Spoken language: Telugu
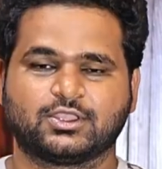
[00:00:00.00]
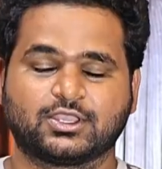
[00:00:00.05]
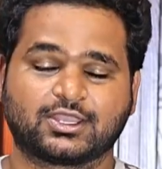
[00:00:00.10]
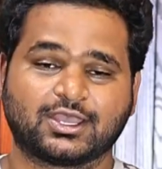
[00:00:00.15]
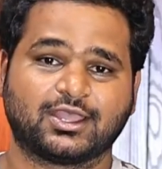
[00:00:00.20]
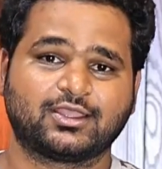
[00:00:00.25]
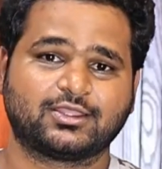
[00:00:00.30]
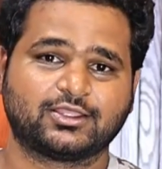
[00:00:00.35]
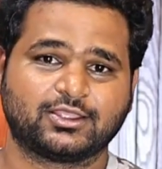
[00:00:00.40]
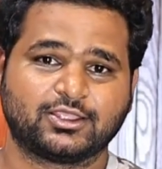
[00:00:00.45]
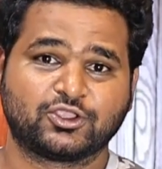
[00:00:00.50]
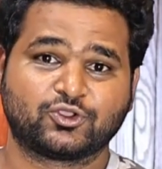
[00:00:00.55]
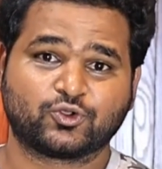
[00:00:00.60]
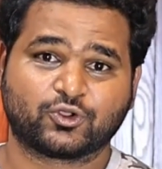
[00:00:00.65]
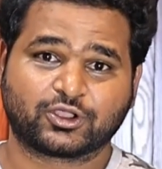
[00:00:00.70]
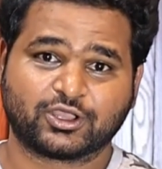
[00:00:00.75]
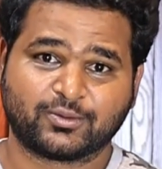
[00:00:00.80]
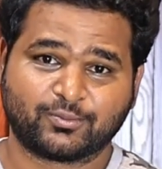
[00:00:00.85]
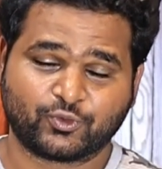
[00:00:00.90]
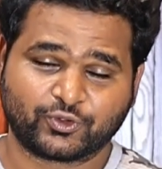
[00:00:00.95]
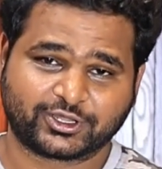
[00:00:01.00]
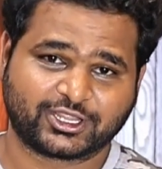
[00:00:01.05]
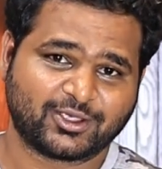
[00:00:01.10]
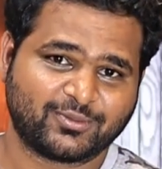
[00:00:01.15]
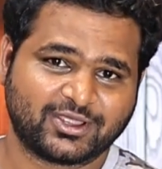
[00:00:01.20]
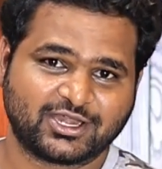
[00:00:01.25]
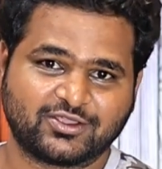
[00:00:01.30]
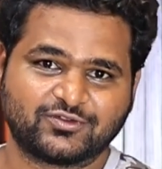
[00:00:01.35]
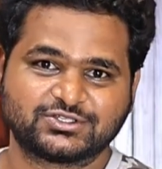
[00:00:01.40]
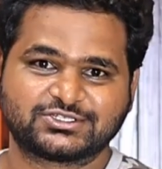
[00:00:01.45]
ఇక ఇంకొక
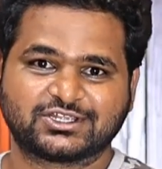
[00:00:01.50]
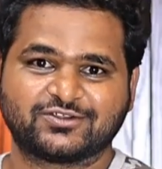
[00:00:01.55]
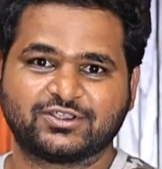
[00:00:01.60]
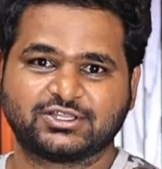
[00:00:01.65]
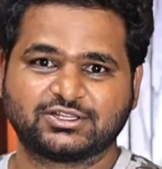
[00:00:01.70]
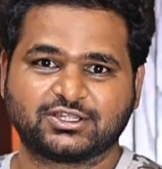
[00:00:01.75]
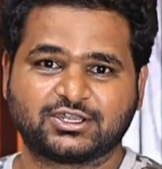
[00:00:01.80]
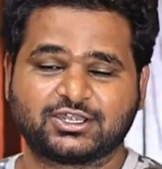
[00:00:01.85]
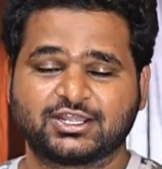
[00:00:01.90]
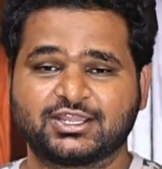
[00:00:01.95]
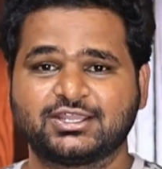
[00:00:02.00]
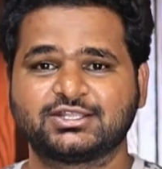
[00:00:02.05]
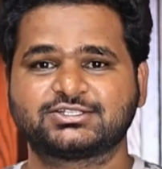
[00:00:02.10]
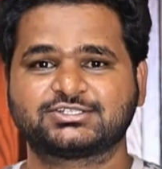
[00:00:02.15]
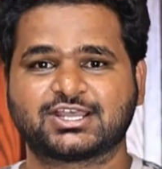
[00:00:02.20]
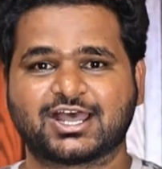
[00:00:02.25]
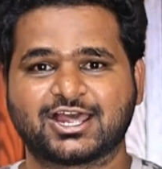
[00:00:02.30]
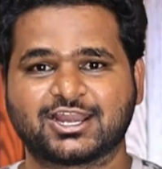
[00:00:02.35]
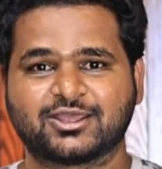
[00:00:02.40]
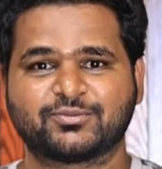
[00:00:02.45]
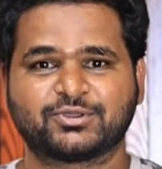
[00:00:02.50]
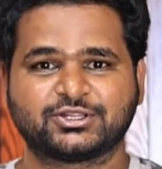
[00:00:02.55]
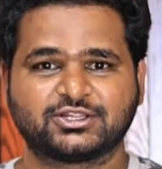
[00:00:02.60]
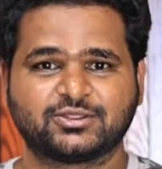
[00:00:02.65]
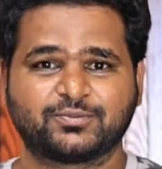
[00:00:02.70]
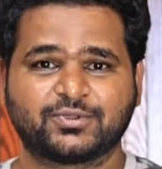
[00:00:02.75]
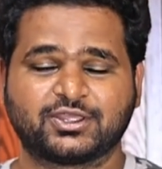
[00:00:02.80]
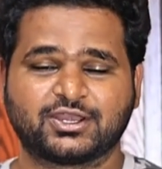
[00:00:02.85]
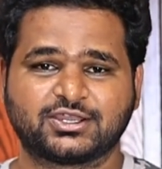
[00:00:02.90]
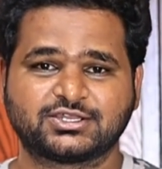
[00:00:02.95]
ముఖ్యమైన విషయం ఏంటంటే చాలామంది
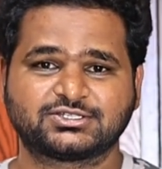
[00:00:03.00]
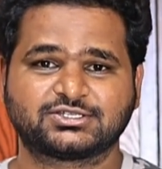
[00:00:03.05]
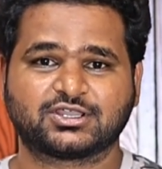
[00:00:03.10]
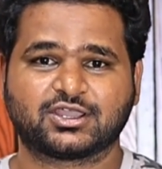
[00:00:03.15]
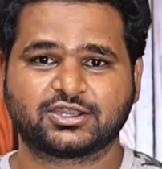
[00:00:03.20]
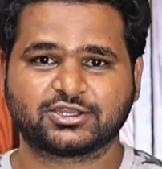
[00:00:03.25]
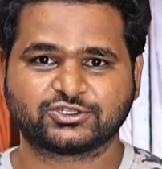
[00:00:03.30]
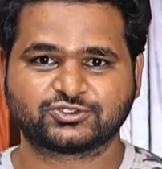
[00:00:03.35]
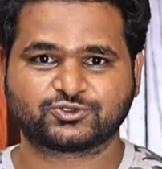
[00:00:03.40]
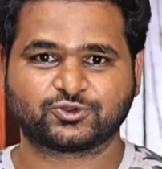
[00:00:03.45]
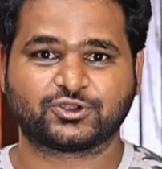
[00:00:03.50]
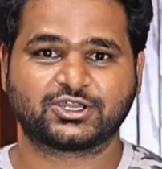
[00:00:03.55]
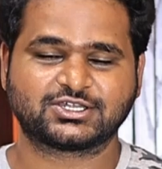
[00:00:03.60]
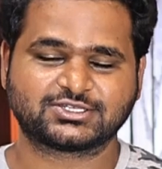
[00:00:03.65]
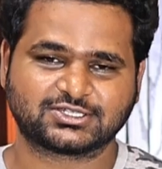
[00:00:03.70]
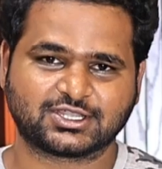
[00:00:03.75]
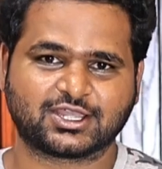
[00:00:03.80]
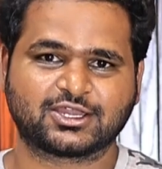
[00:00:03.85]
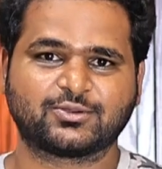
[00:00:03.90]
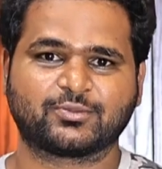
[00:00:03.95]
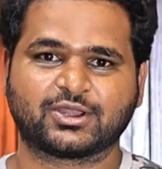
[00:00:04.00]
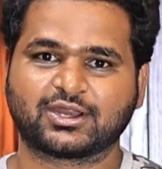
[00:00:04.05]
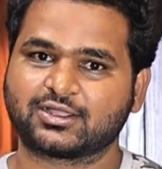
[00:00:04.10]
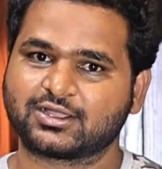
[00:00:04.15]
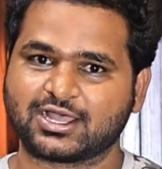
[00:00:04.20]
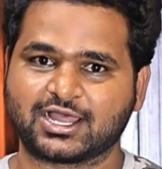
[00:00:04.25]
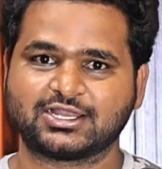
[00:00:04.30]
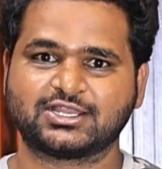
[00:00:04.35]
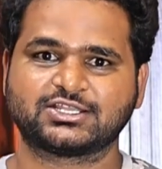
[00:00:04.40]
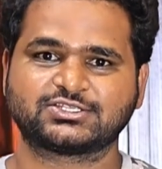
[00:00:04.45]
పేరెంట్స్ కానీ స్టూడెంట్స్ కానీ మనకు
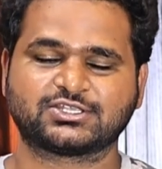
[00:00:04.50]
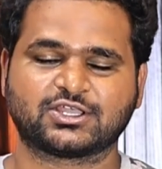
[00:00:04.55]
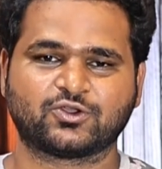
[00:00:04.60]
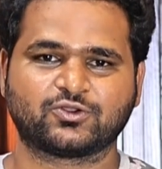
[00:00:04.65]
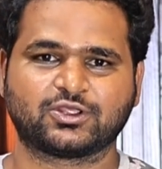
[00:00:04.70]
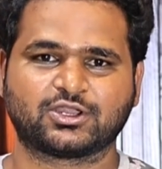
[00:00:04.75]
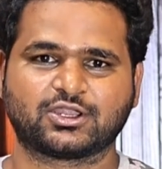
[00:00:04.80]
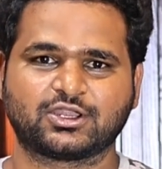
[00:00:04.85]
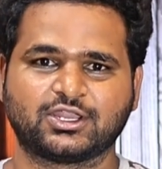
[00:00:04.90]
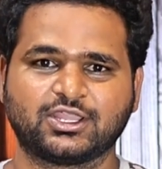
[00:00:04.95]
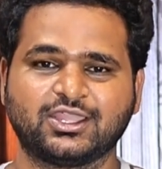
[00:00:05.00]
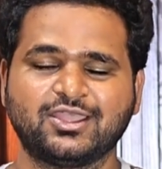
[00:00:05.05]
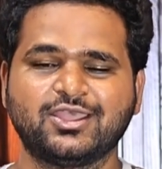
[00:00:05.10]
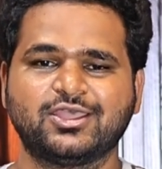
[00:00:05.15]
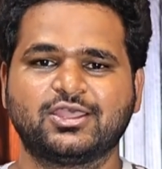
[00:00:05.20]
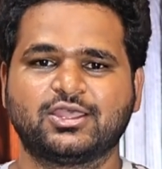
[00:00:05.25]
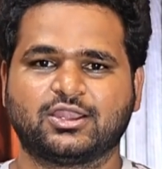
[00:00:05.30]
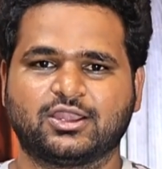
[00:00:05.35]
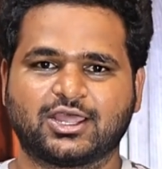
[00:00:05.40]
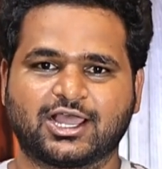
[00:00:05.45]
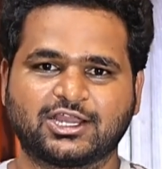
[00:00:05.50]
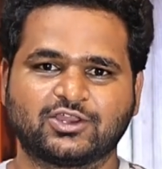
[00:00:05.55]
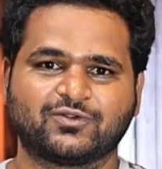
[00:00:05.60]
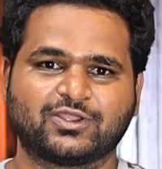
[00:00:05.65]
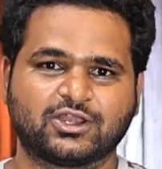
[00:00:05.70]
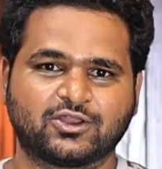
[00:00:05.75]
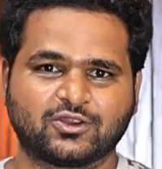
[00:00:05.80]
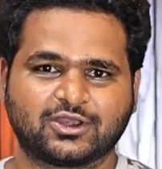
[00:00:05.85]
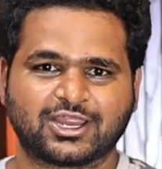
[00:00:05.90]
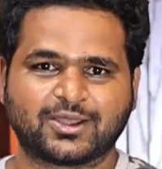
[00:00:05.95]
కాల్ చేస్తూ ఉన్నారండి నాలుగు
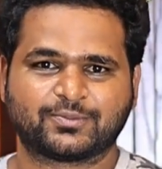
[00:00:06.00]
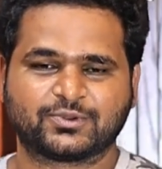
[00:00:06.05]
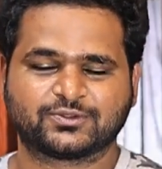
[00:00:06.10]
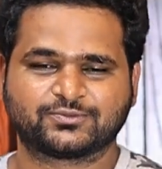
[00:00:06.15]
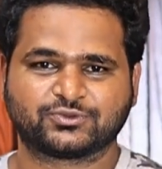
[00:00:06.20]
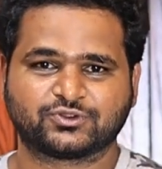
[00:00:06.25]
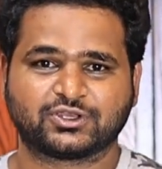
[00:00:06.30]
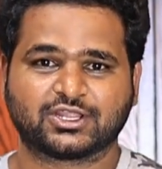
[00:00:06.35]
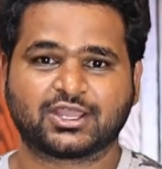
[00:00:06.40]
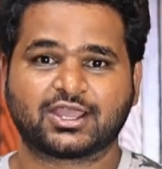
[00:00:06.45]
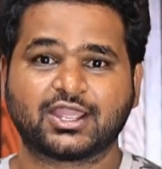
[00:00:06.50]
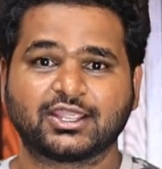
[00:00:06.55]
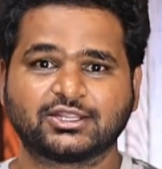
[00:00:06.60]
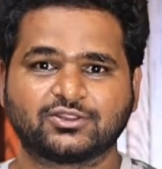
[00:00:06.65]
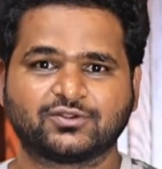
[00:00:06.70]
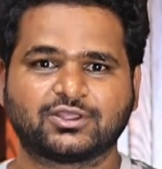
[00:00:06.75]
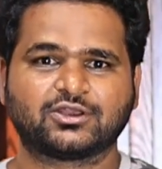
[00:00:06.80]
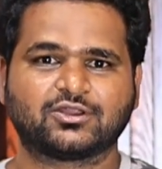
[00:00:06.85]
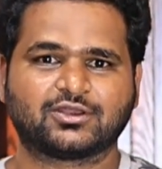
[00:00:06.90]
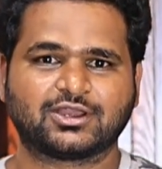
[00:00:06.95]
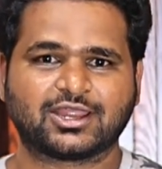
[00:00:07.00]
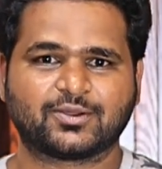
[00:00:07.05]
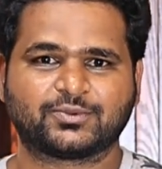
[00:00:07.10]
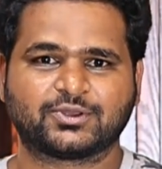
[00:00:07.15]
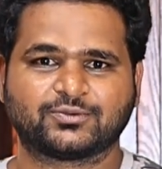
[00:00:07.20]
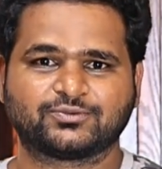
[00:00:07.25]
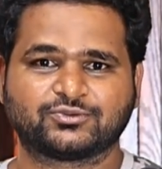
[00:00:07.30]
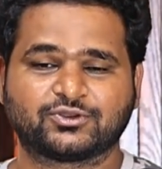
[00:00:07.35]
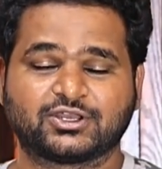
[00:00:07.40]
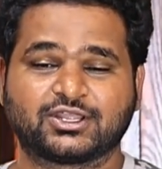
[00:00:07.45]
వేల్లో ల్యాప్టాప్స్ ఉన్నాయా ఐదు వేల్లో
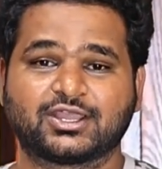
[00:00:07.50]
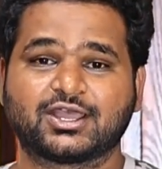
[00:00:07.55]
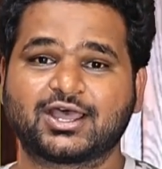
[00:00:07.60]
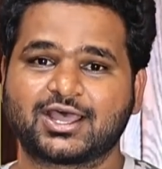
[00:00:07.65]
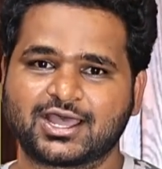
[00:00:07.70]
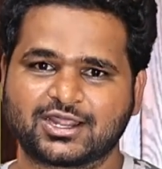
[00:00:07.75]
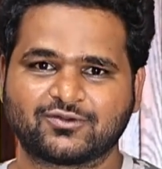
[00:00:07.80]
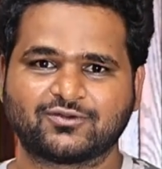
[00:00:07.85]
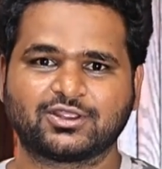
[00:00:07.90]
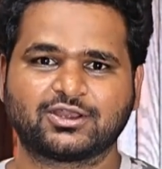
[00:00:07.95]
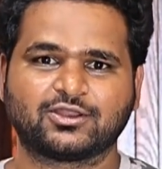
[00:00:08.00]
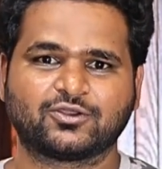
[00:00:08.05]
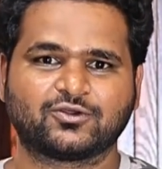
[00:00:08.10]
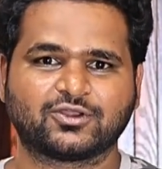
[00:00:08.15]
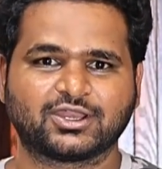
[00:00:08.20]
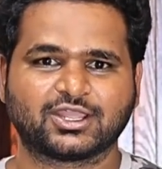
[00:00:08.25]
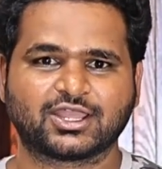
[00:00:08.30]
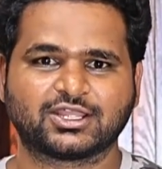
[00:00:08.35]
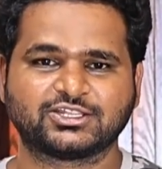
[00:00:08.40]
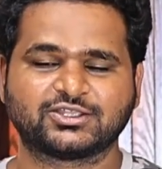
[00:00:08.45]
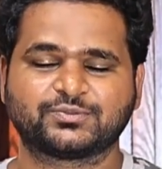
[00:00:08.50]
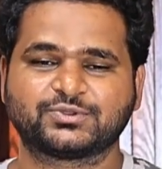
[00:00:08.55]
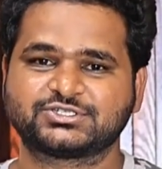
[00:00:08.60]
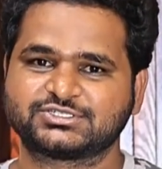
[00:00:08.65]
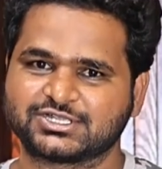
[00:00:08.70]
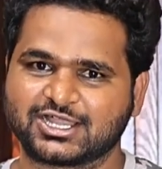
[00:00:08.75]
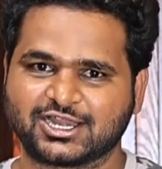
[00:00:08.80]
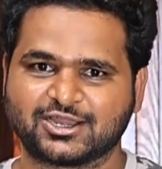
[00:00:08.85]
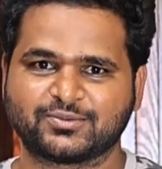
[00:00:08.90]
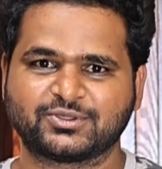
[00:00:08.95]
ల్యాప్టాప్స్ ఉన్నాయా ఆరు వేల్లో ఉన్నాయా అని
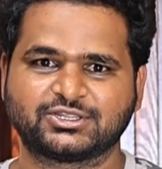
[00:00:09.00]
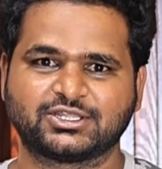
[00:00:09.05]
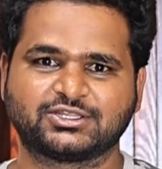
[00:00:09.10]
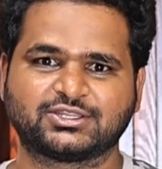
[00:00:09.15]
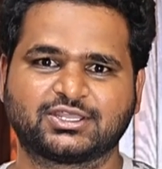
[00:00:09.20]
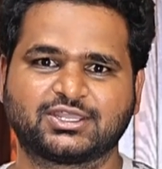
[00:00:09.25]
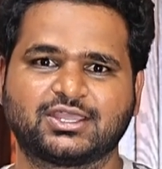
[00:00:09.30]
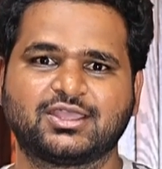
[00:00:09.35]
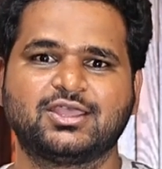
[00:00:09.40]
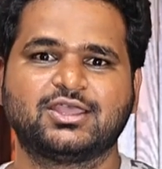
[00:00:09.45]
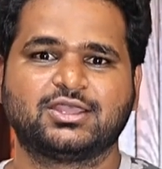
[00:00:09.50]
చెప్పేసి మంది అయితే